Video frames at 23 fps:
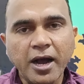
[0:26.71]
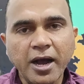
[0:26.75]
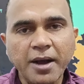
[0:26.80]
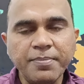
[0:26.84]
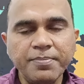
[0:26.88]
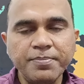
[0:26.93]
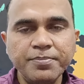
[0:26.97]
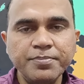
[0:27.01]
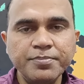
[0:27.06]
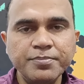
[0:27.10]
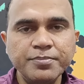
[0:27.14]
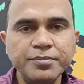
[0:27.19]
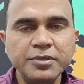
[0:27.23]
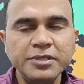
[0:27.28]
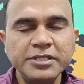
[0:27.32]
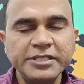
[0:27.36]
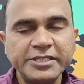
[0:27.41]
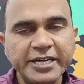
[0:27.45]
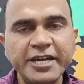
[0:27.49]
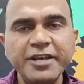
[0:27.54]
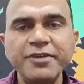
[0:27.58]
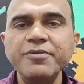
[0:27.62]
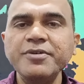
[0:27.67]
आप
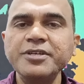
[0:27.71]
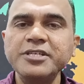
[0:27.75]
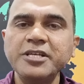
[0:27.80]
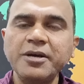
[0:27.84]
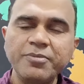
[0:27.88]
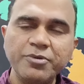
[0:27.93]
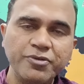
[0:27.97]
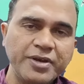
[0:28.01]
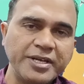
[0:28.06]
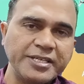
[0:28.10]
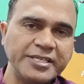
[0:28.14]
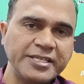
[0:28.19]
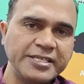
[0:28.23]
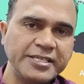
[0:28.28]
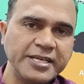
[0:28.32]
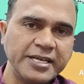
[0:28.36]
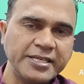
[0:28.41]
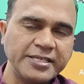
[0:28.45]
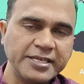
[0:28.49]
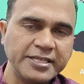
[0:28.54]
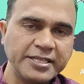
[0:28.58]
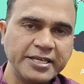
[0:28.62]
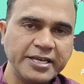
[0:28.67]
स्टडी वीज़ा पर यूएसए
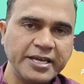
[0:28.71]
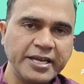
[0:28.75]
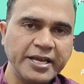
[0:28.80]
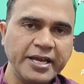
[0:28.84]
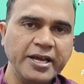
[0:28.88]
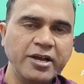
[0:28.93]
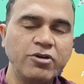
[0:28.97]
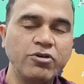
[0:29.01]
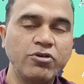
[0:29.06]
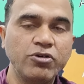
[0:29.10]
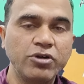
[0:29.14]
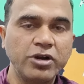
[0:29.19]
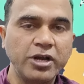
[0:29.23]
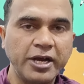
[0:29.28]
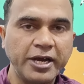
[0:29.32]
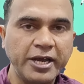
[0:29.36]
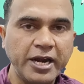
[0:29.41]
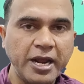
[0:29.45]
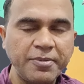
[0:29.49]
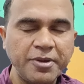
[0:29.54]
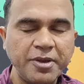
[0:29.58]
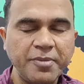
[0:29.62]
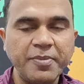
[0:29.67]
जा सकते हैं और
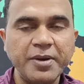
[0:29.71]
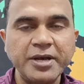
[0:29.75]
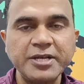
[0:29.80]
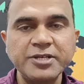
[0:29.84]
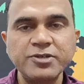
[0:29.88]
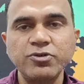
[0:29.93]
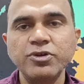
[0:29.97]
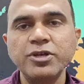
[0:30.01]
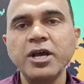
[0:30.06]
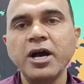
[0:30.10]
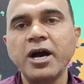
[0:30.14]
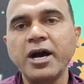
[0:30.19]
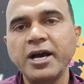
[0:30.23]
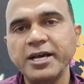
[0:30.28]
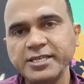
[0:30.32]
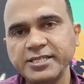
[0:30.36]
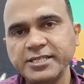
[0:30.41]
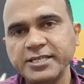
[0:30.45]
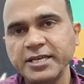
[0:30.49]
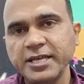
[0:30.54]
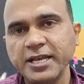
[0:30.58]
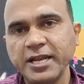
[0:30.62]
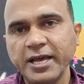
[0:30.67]
अगर आपके पास कोई हाई
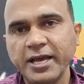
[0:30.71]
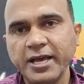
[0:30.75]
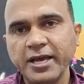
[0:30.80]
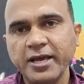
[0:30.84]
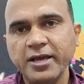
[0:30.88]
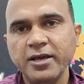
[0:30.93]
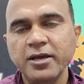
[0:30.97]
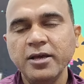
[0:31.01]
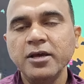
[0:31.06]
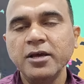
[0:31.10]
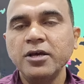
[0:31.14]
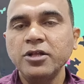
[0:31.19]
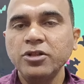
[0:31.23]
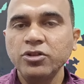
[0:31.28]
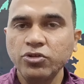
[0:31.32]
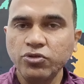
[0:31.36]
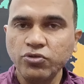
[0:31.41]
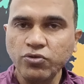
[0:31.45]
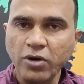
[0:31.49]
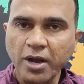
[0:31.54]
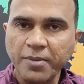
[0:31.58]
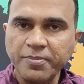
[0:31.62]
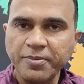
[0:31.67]
स्किल है
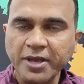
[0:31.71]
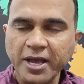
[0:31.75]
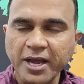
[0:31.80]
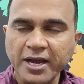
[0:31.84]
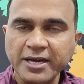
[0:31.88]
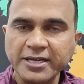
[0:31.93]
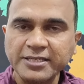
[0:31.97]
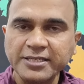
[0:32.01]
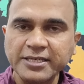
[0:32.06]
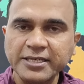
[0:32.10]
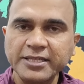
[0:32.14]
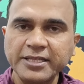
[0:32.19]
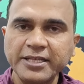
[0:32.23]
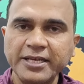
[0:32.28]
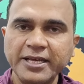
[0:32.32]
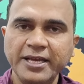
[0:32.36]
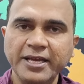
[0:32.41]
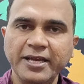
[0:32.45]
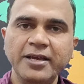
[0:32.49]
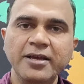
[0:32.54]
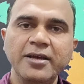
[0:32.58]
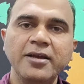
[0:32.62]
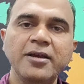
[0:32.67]
तो आप क्या कर सकते
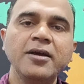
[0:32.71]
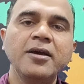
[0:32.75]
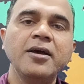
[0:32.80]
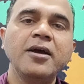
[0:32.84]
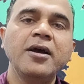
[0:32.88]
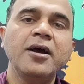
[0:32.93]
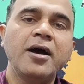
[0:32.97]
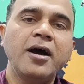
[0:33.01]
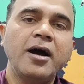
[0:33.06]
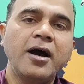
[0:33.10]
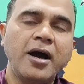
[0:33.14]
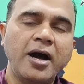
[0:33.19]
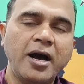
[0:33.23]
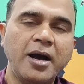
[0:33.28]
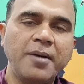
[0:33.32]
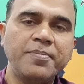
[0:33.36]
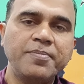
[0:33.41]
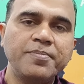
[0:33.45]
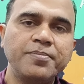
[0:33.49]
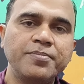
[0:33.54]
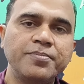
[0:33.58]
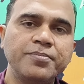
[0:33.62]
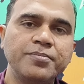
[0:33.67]
हैं
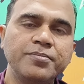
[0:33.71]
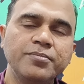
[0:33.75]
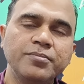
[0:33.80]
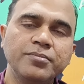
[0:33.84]
आप